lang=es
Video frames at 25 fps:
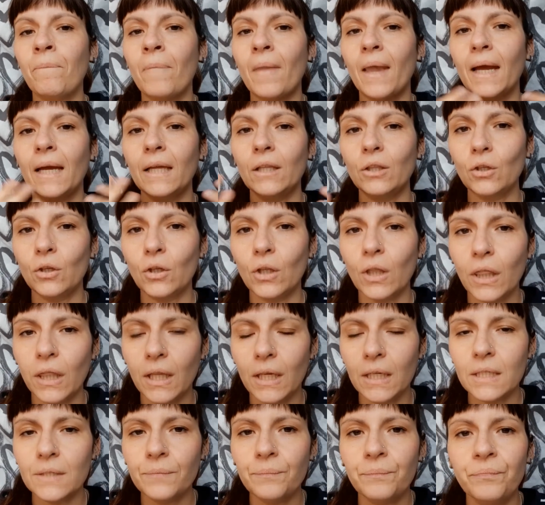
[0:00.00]

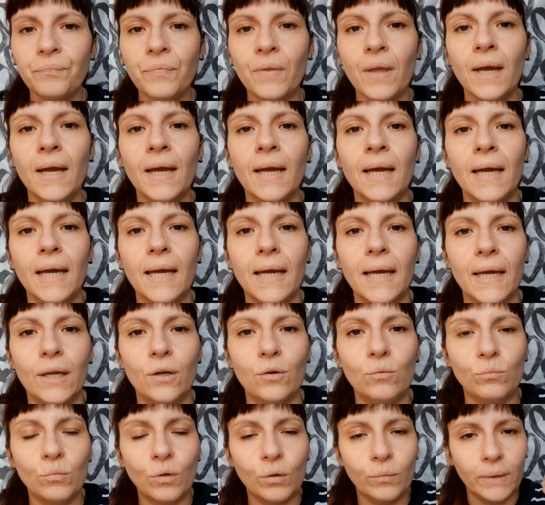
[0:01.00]
Entonces,
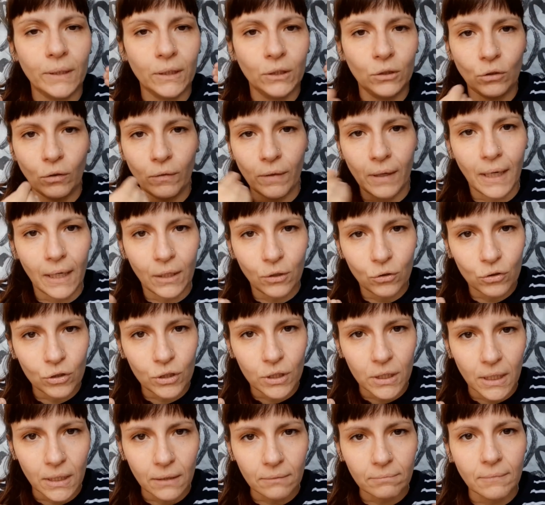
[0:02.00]
en un momento de la
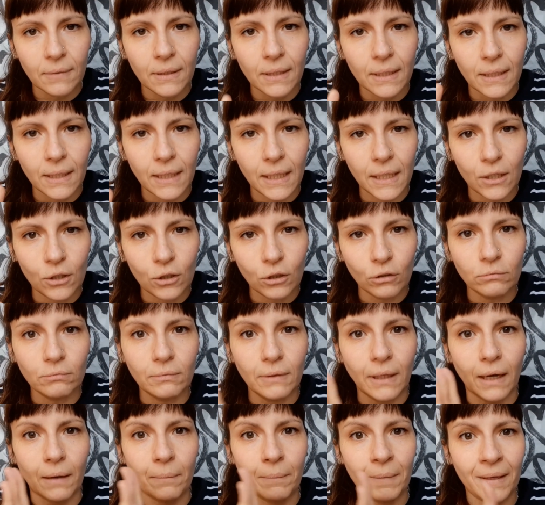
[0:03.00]
noche, Nico
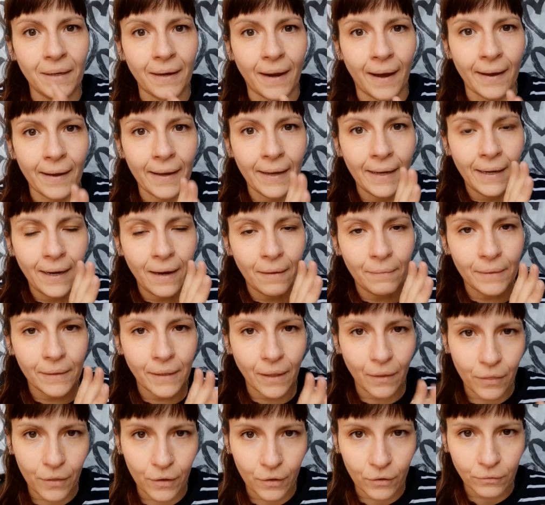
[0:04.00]
termina en la
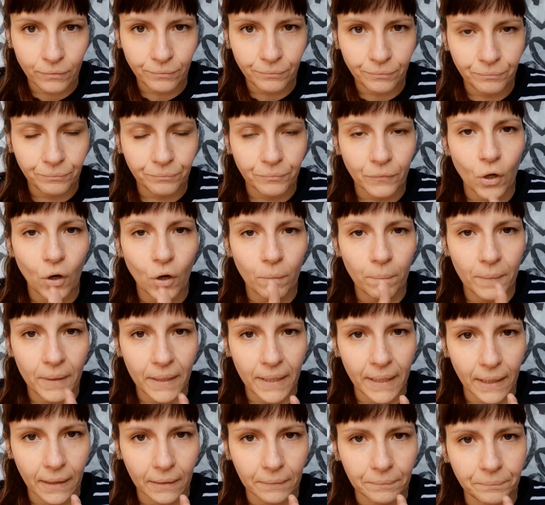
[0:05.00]
habitación con
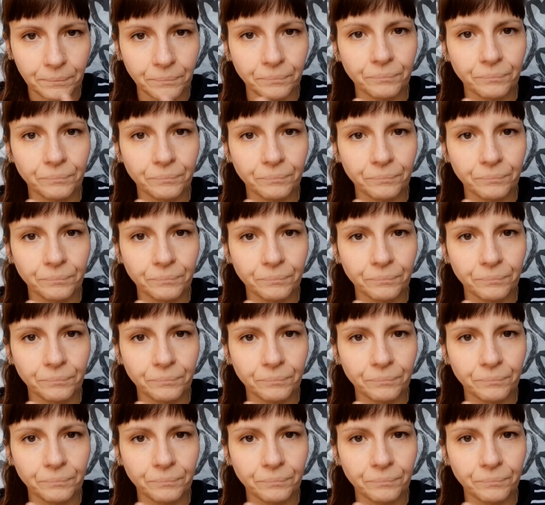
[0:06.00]
Miriam.